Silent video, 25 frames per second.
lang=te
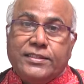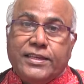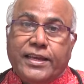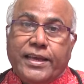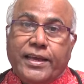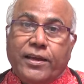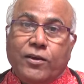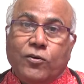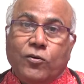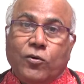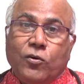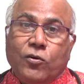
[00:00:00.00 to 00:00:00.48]

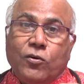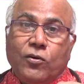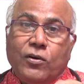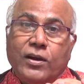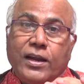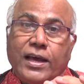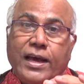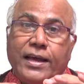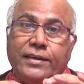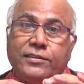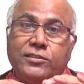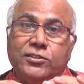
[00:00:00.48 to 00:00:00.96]

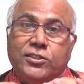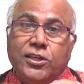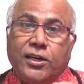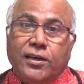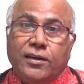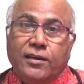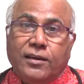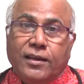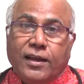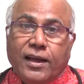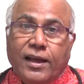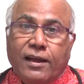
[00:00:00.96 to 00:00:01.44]
చేయకోకుండా
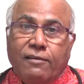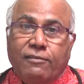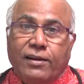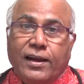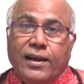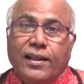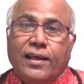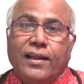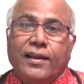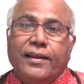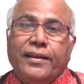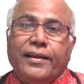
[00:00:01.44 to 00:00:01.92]
అర్జెంటుగా
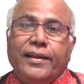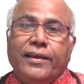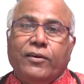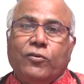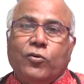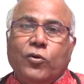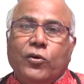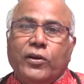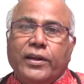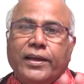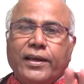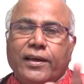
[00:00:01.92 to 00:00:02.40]
వెళ్ళాలనే
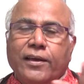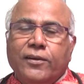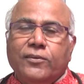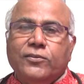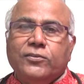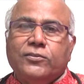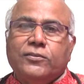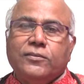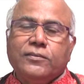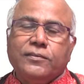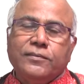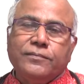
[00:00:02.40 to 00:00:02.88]
కోరిక
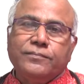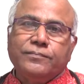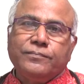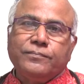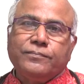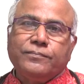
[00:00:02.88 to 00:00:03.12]
కలుగుతుంది